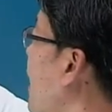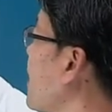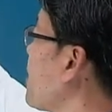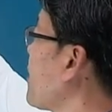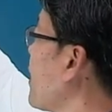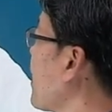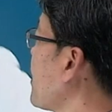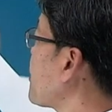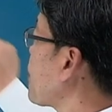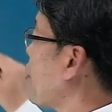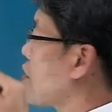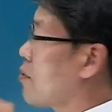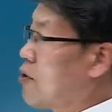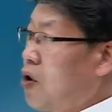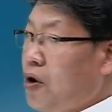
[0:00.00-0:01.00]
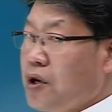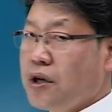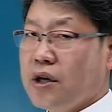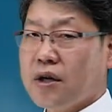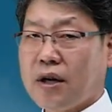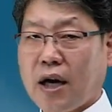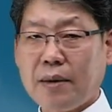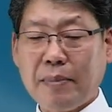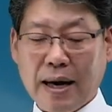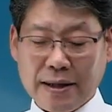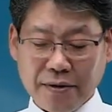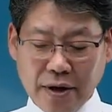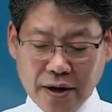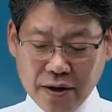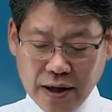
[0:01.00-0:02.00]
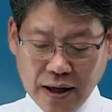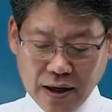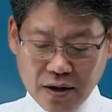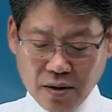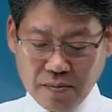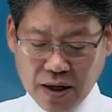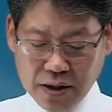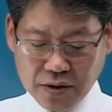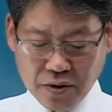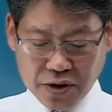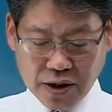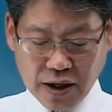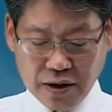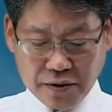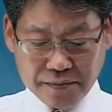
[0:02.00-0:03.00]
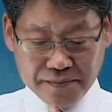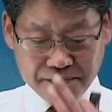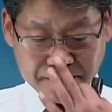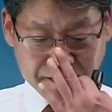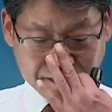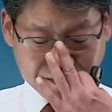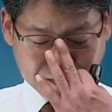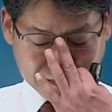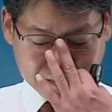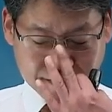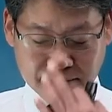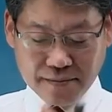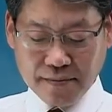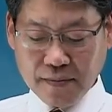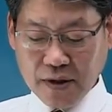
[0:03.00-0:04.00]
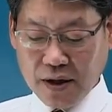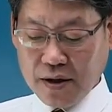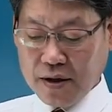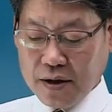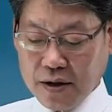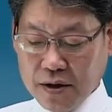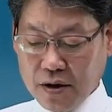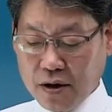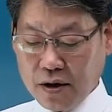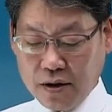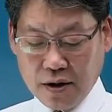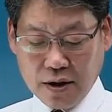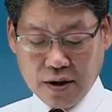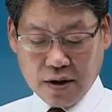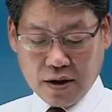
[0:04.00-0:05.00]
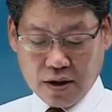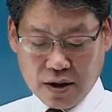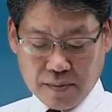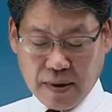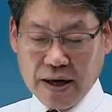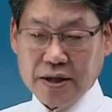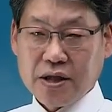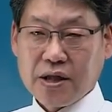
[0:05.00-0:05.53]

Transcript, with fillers: 안 되겠죠. 그러면 어린이는 가입 안 된다. 그런 말인 거잖아요. 그래서 어, 만